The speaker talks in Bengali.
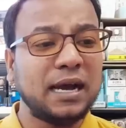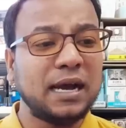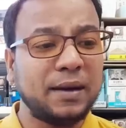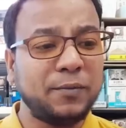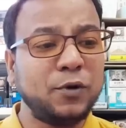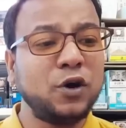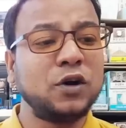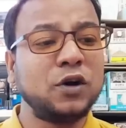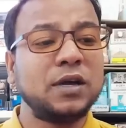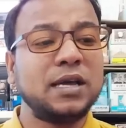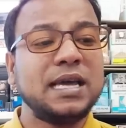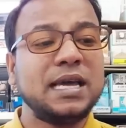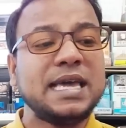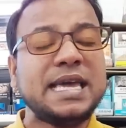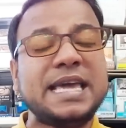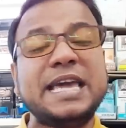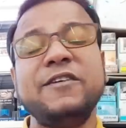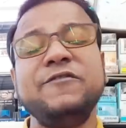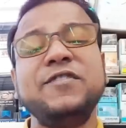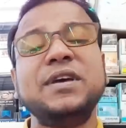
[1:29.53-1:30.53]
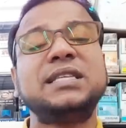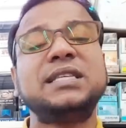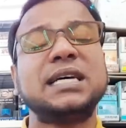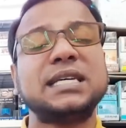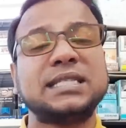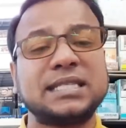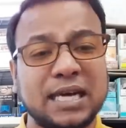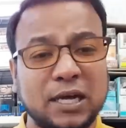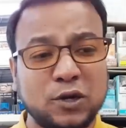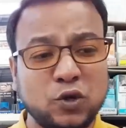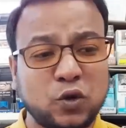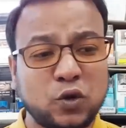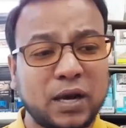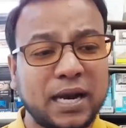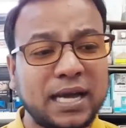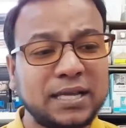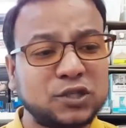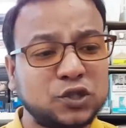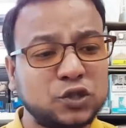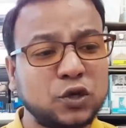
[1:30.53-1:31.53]
এবং ই ভিসা চালু
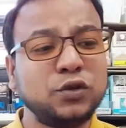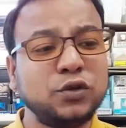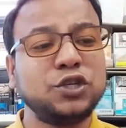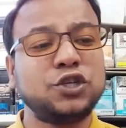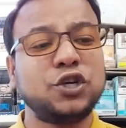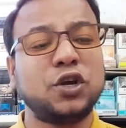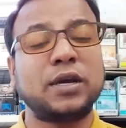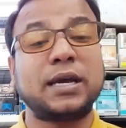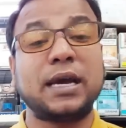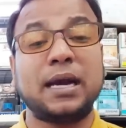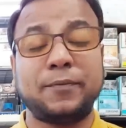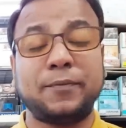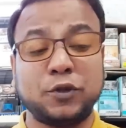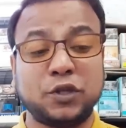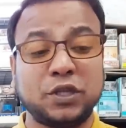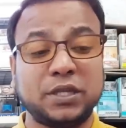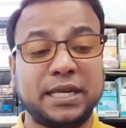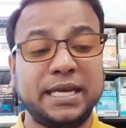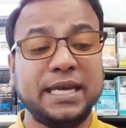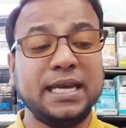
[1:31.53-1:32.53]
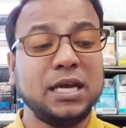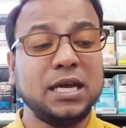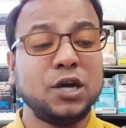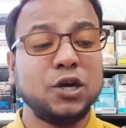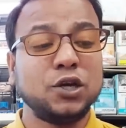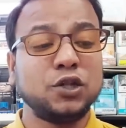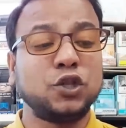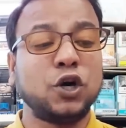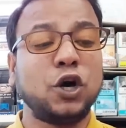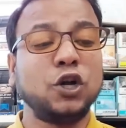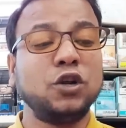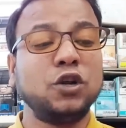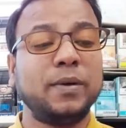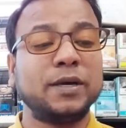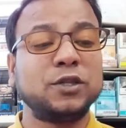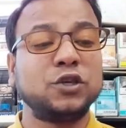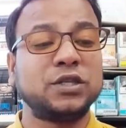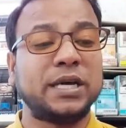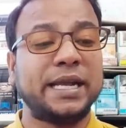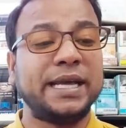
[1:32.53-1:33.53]
করায় সৌদি সরকারের প্রতি তিনি
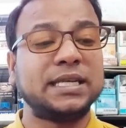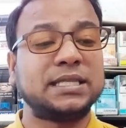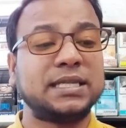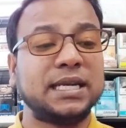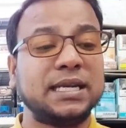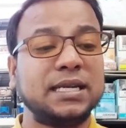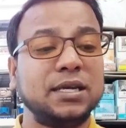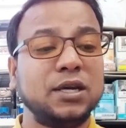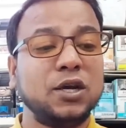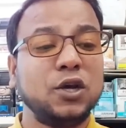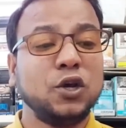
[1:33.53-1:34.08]
ধন্যবাদও জানিয়েছেন